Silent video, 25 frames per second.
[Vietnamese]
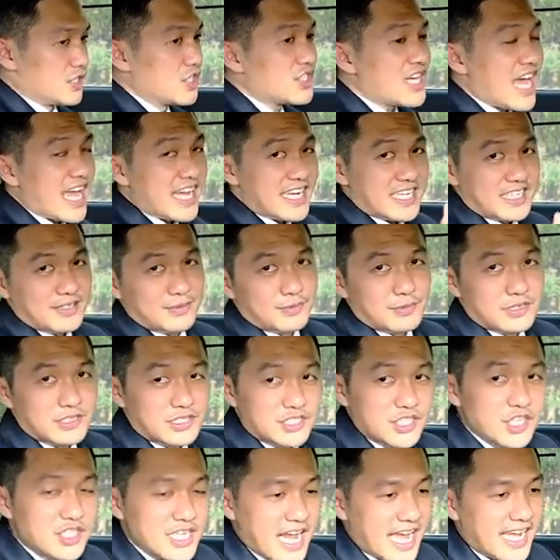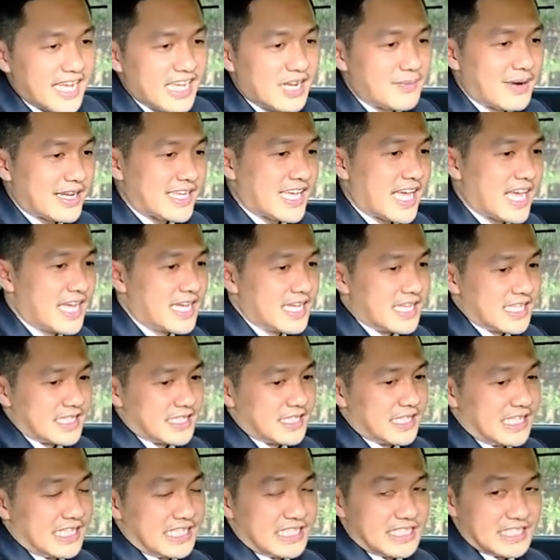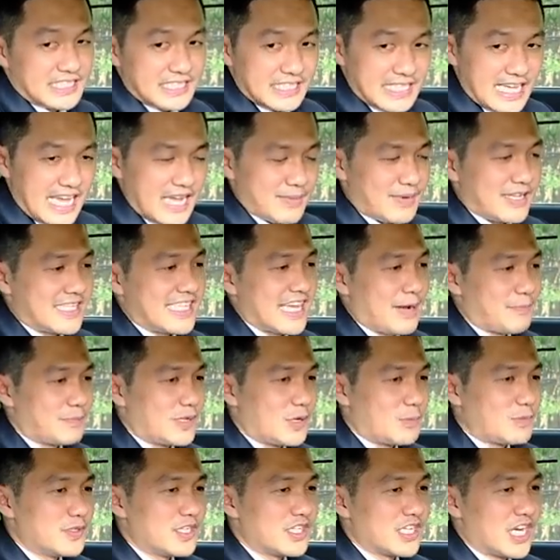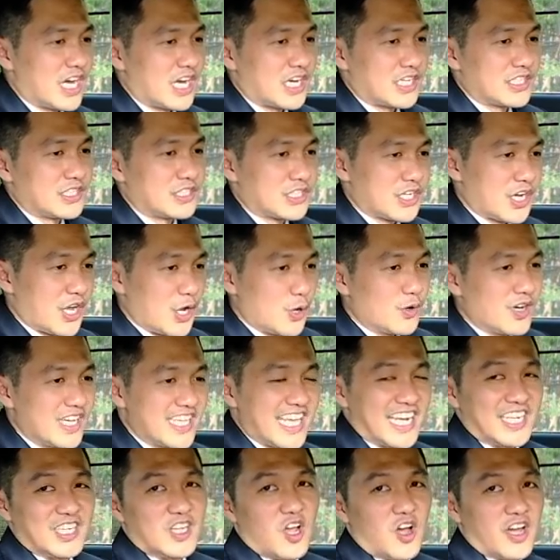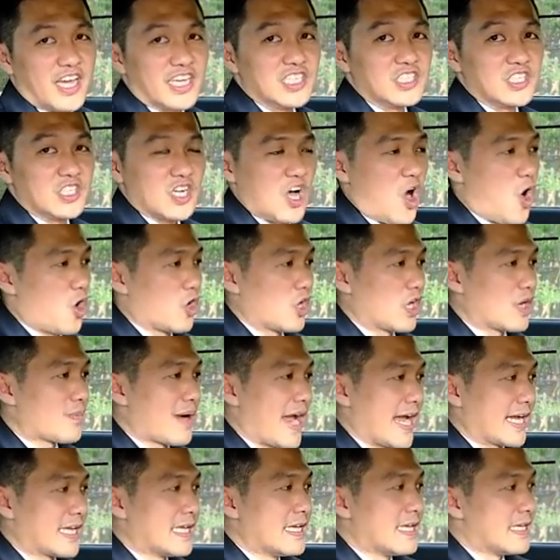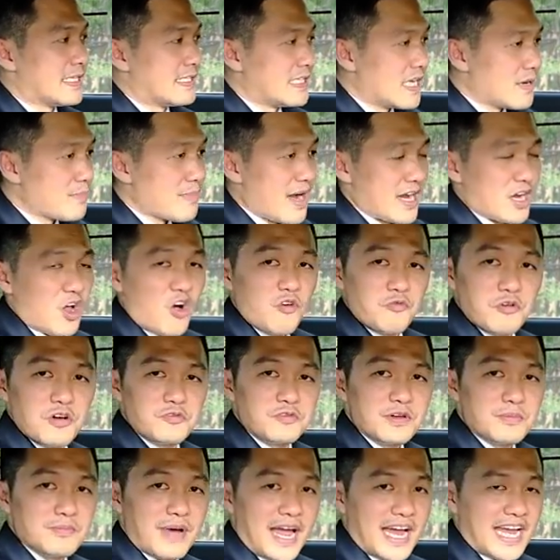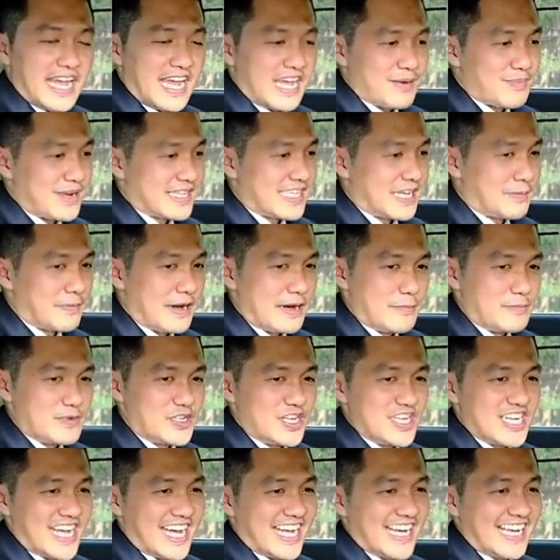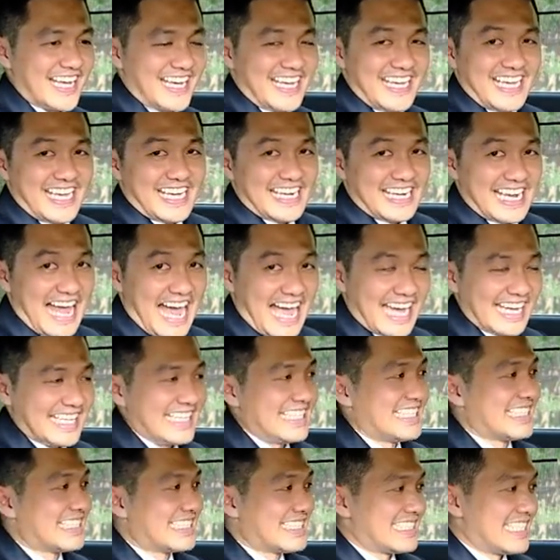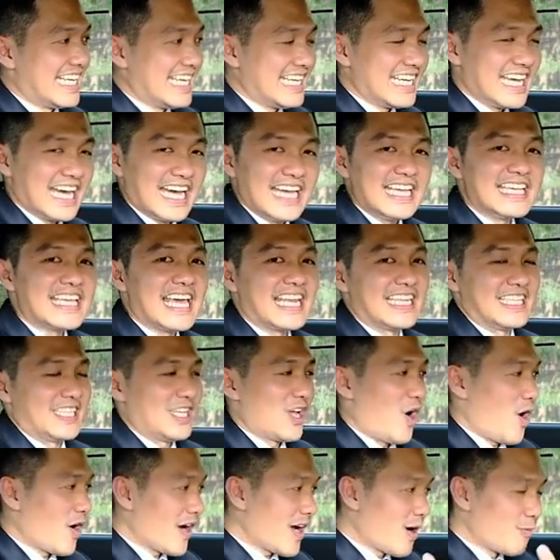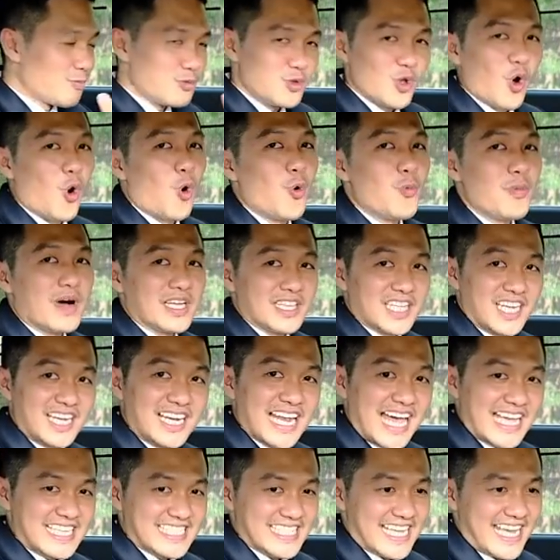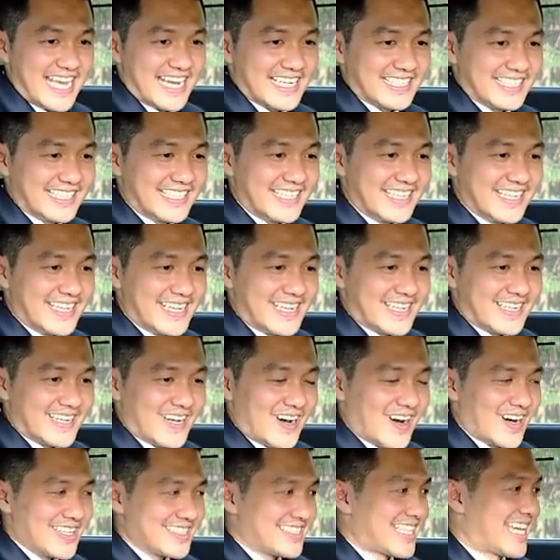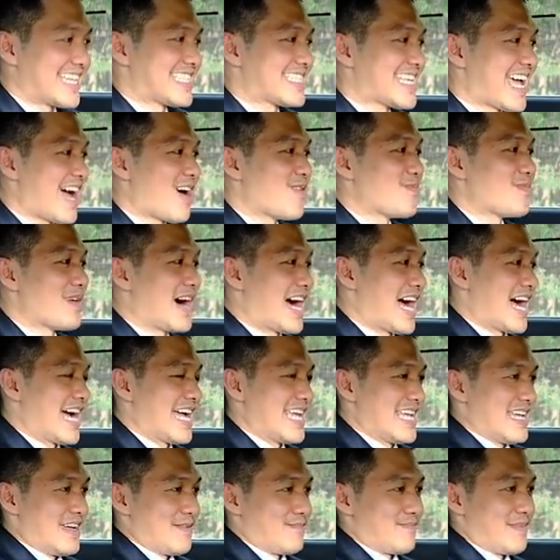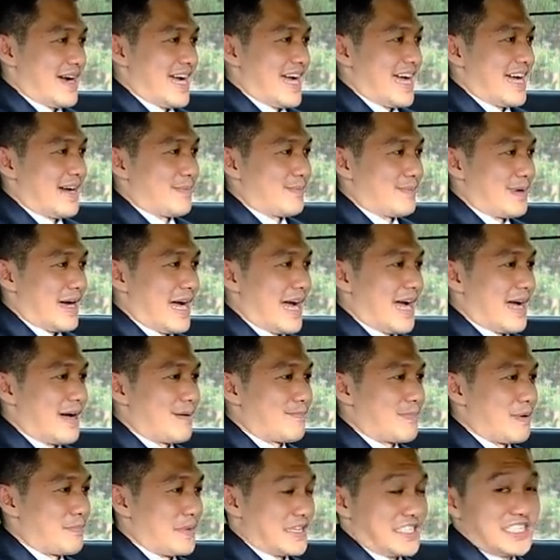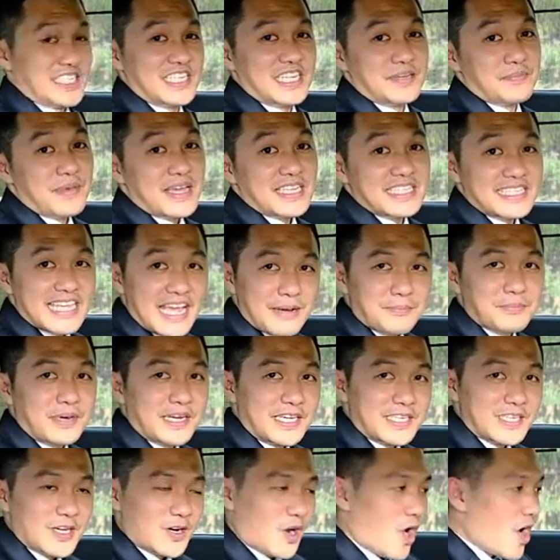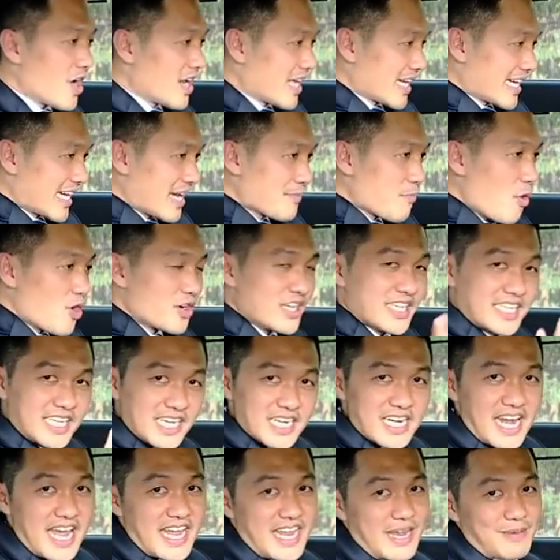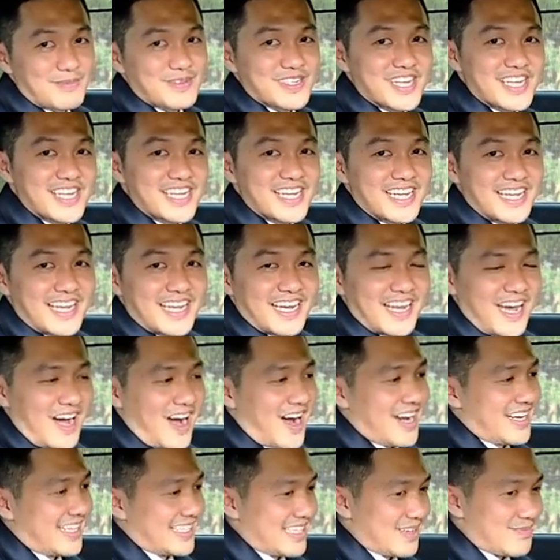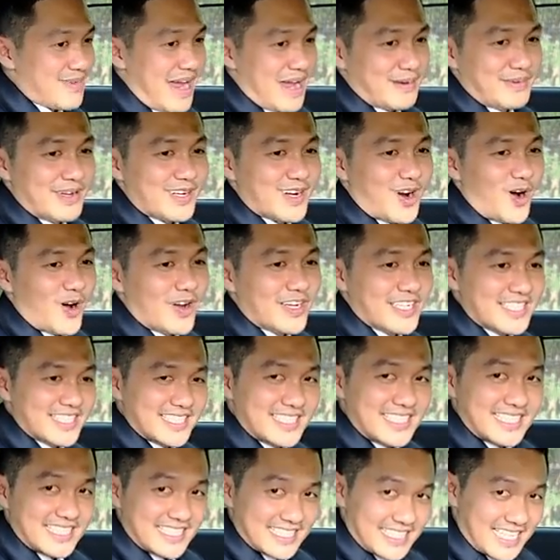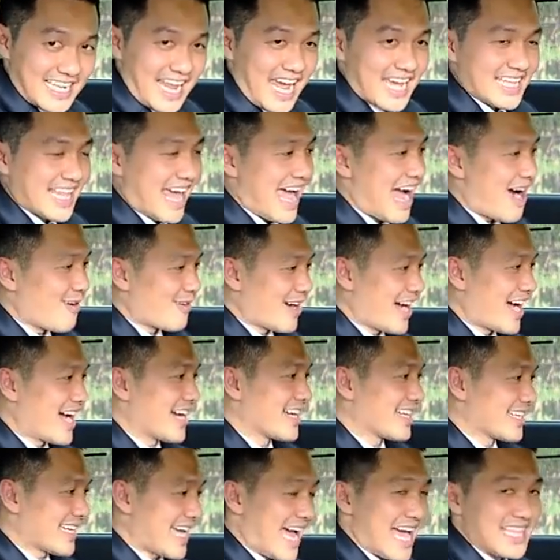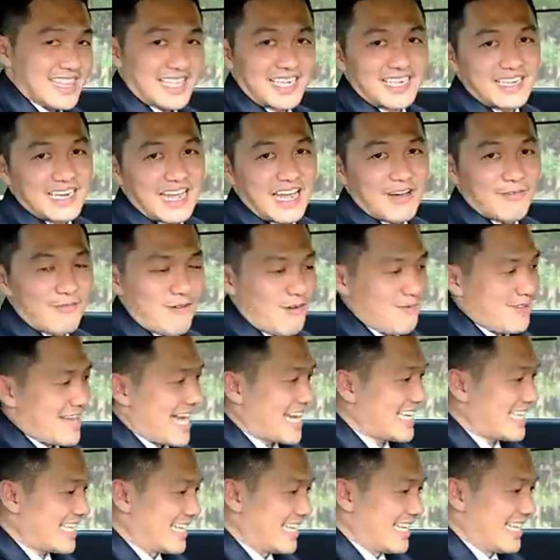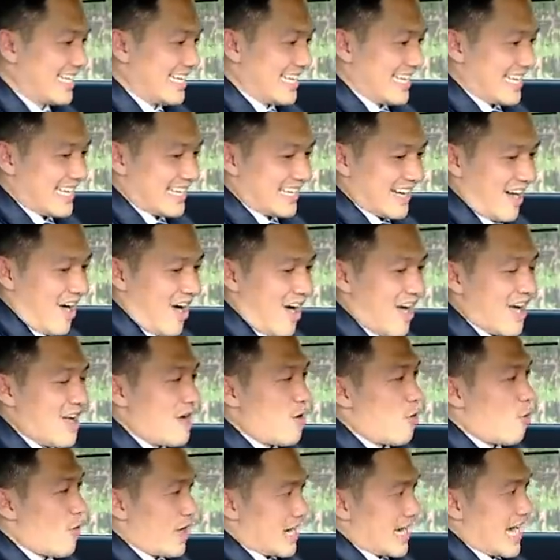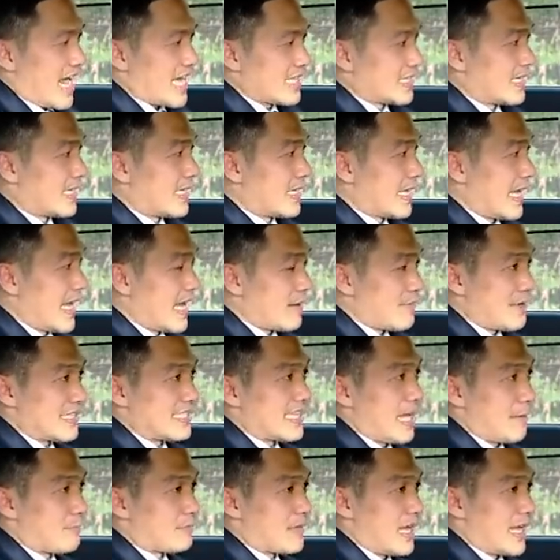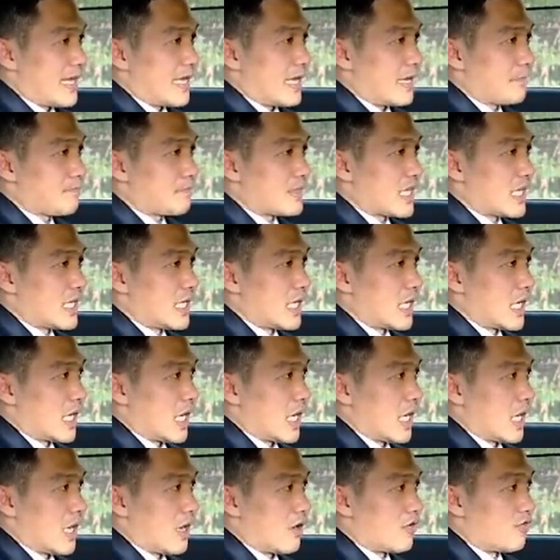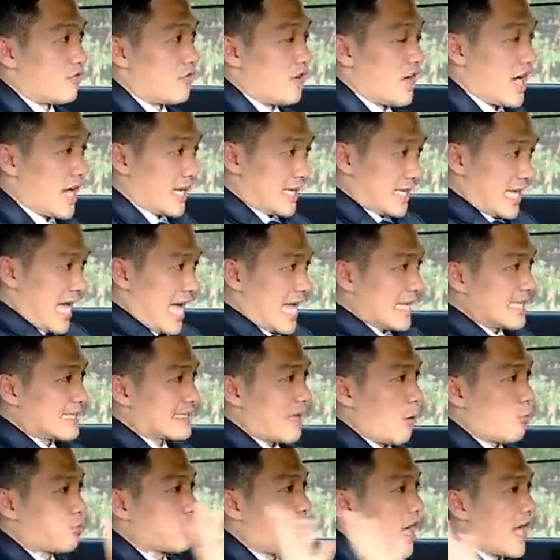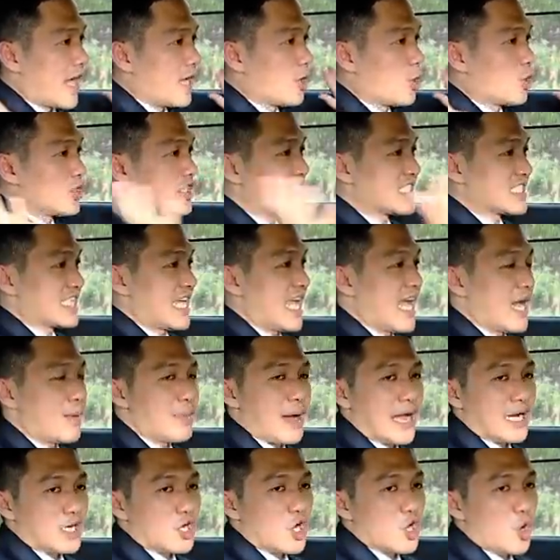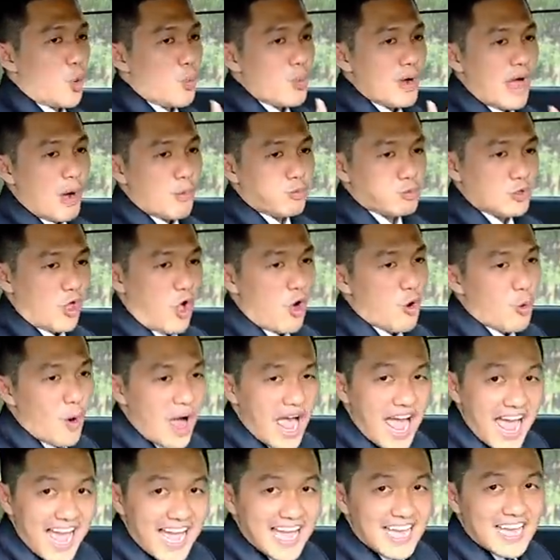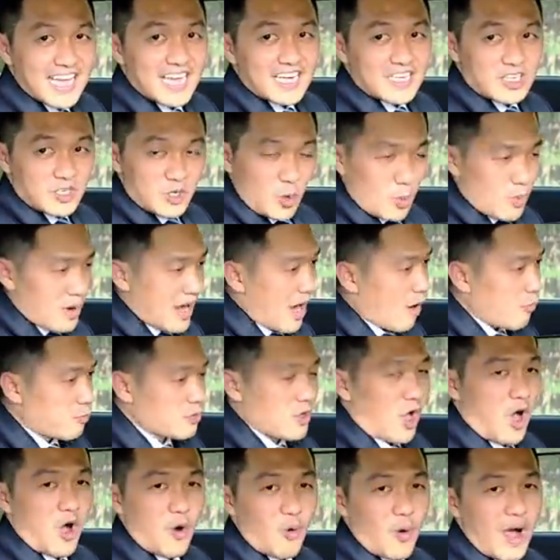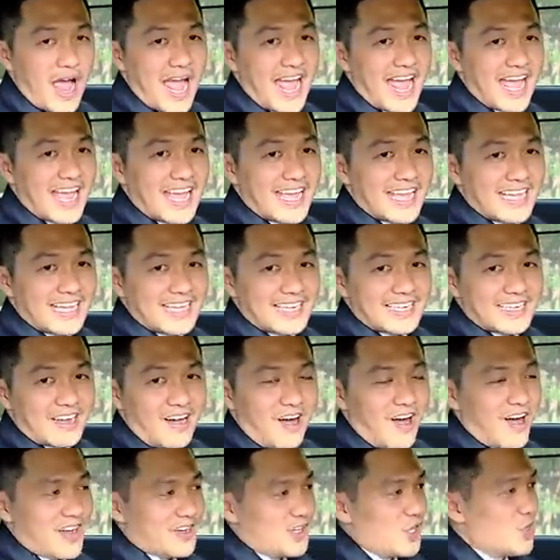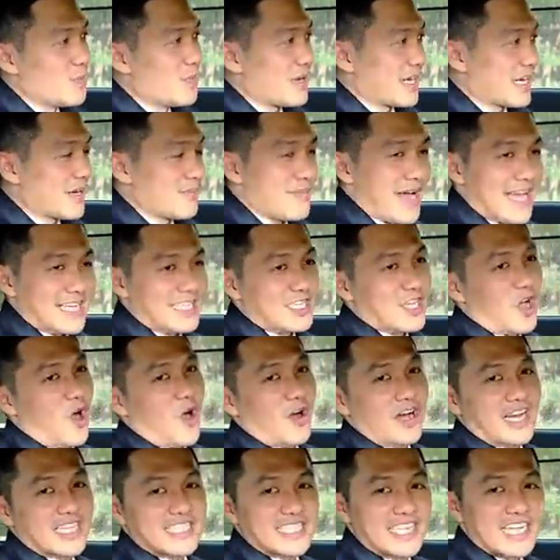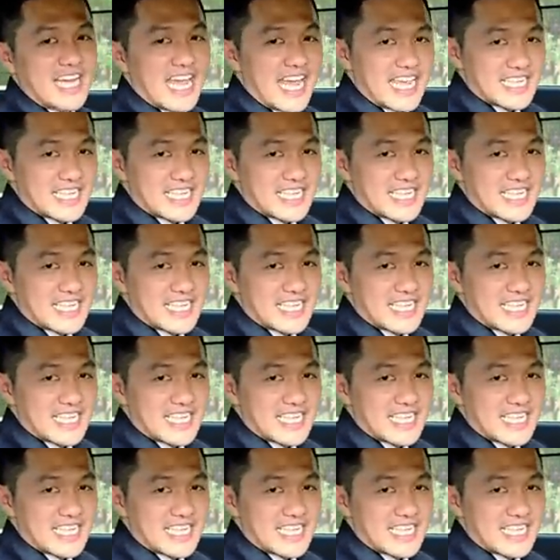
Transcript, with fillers: trước đây trước đây nha các bạn nha thì E300 giống như là được hiểu là dành cho cái người ngồi thôi các bạn nhưng mà đối với phiên bản E300 AMG này là lại thiết kế dành cho cái ông chủ mà thích lái xe nữa đó tại sao mà mà mà mà Mercedes-Benz trang bị cho nó là cái body kit AMG đó thì các bạn biết rồi thể thao ha cá tính ha phong cách đó ngoài ra thì E300 này á, thì à, về cái tổng thể của chiếc xe các bạn nó cũng không to quá nó cũng không nhỏ quá đó nếu mà các bạn chọn cái chiếc